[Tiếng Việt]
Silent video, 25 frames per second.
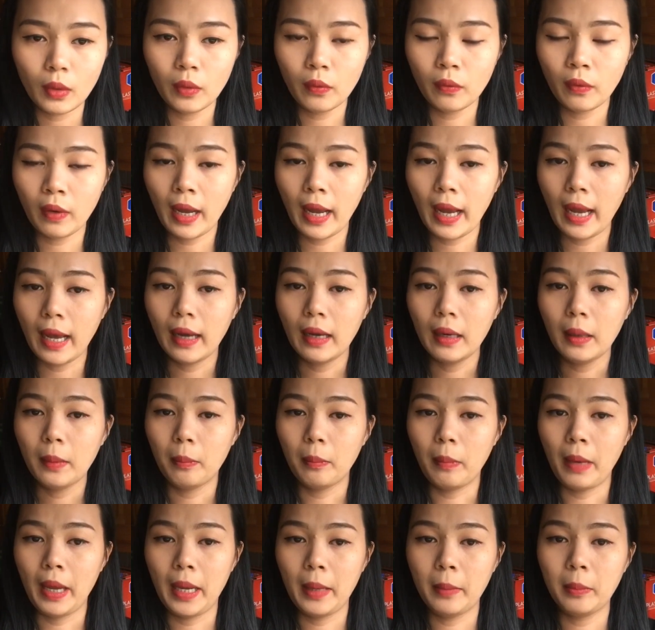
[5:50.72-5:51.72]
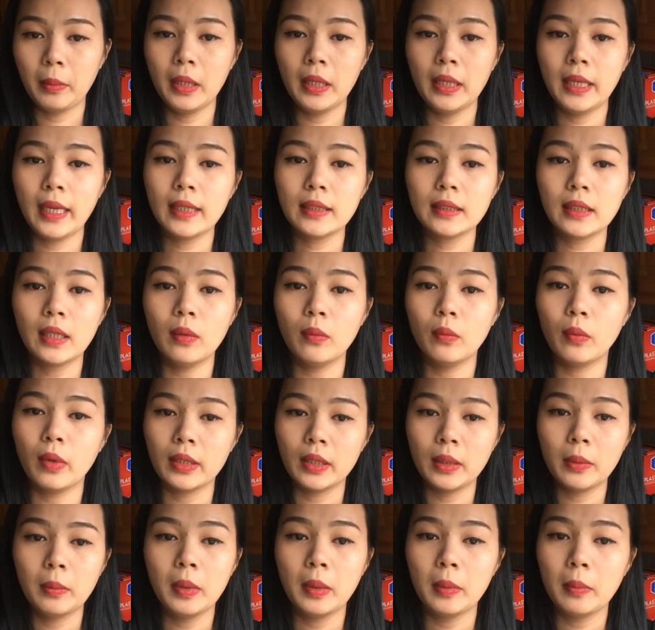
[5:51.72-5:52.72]
và mẹ mình nhắn tin qua
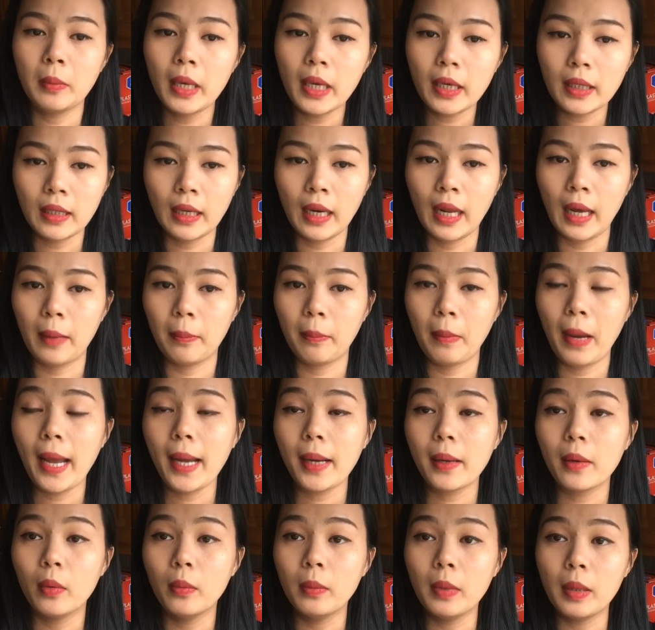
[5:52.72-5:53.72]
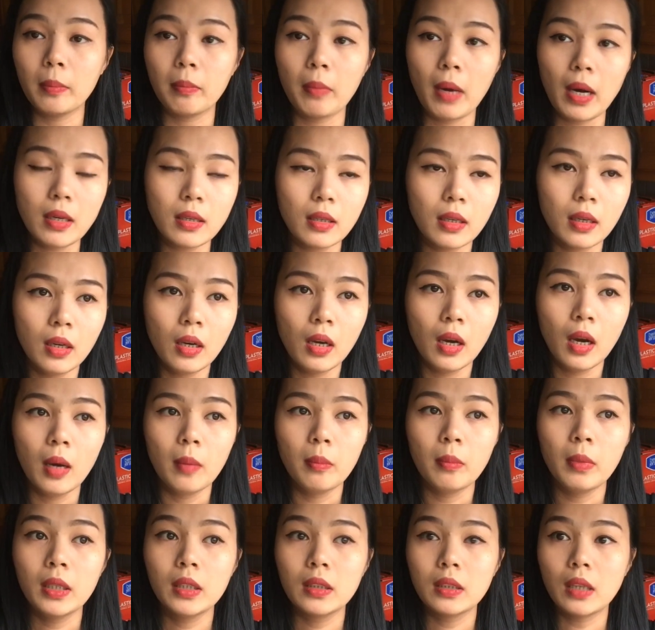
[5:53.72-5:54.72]
cho mình biết là bác của mình mất
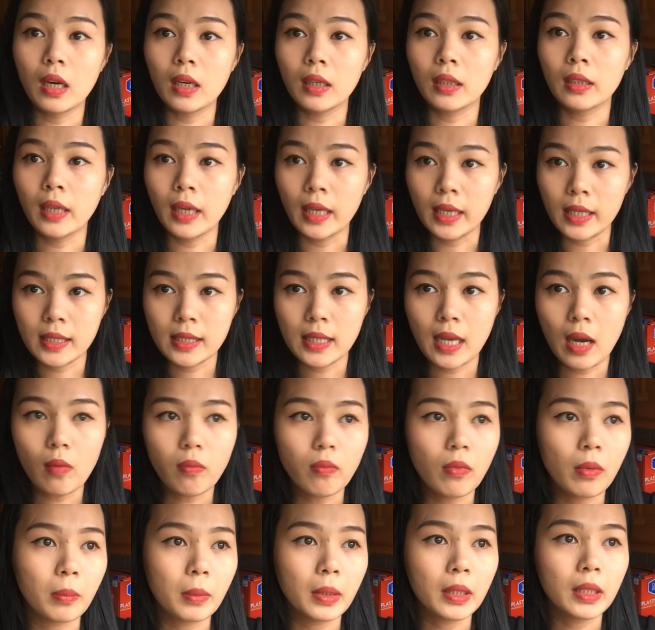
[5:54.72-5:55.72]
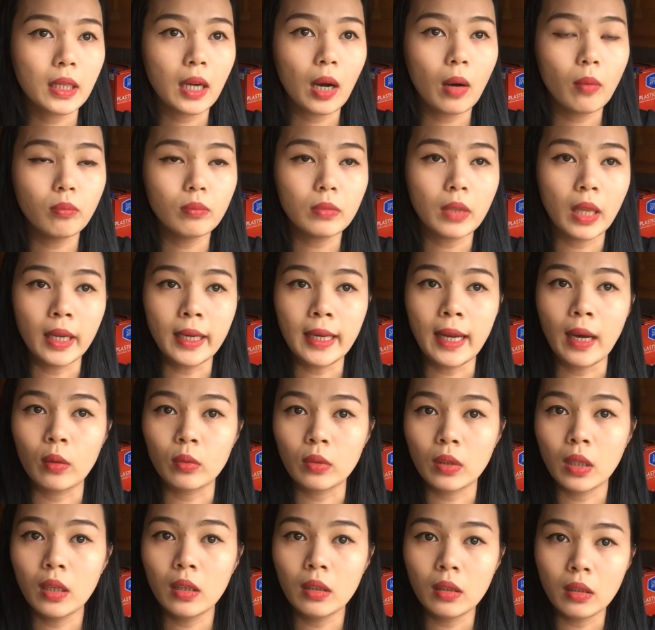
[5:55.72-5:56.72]
mình cực kỳ sốc và mình không thể nào
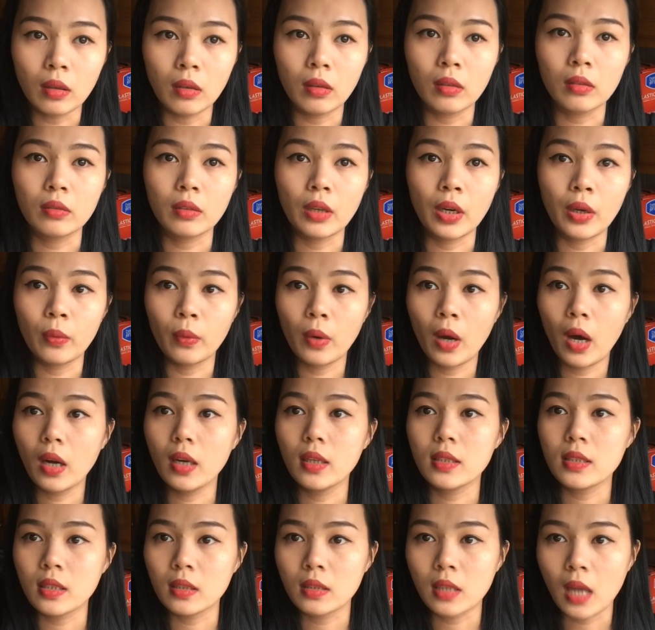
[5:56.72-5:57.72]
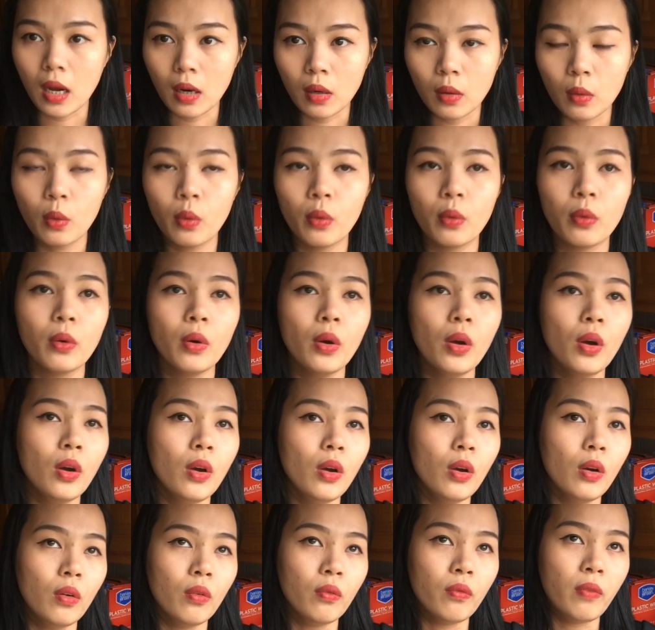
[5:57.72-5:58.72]
tin được điều đó là sự thật luôn
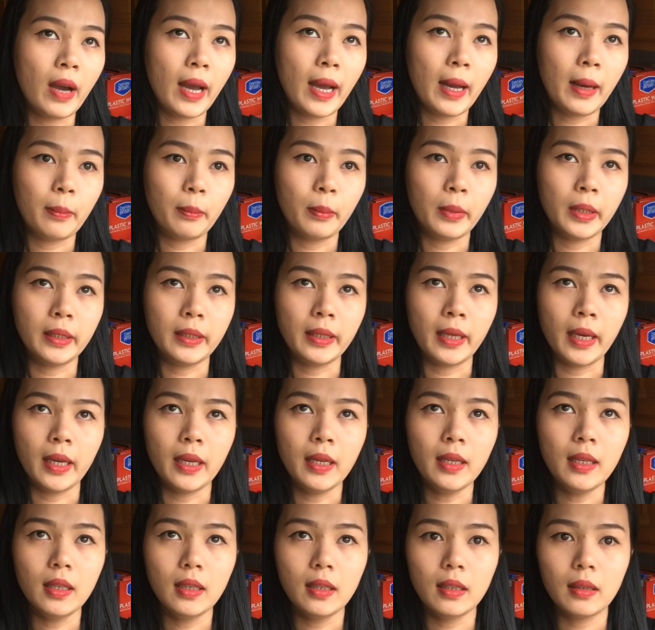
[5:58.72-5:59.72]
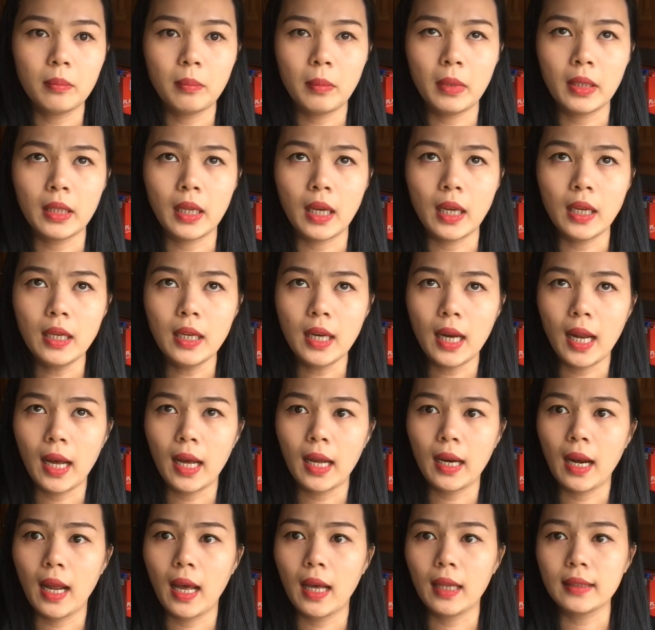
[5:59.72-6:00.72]
và mình nghĩ mình nghĩ
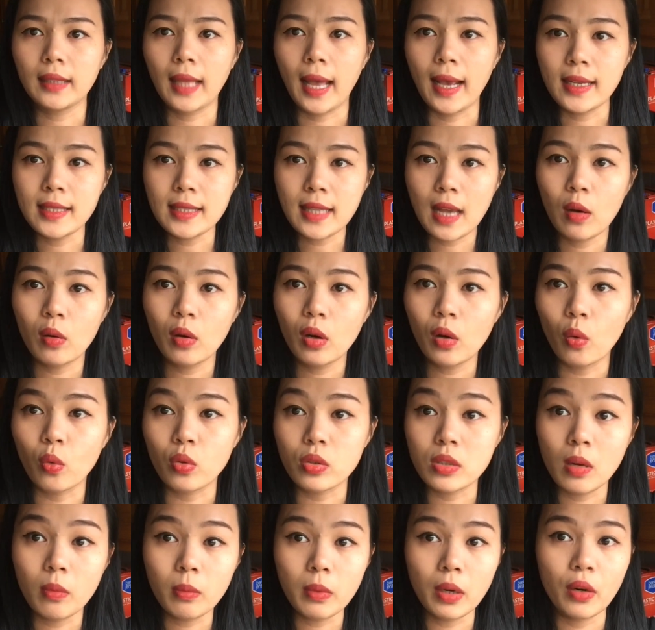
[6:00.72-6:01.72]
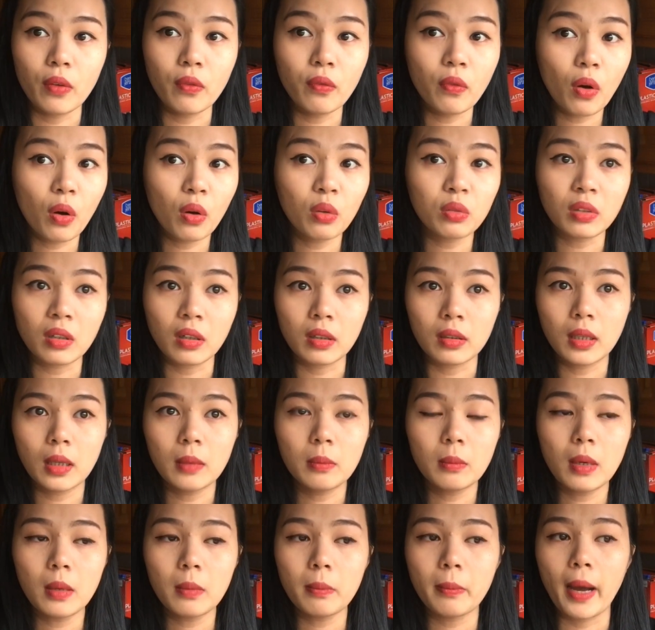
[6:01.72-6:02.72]
là là tại sao cái cuộc sống này nó vô thường
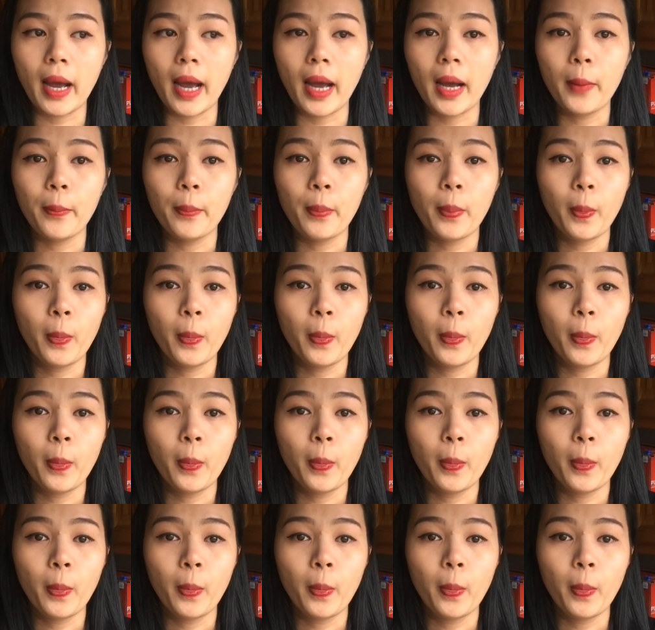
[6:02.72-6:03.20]
đến mức mà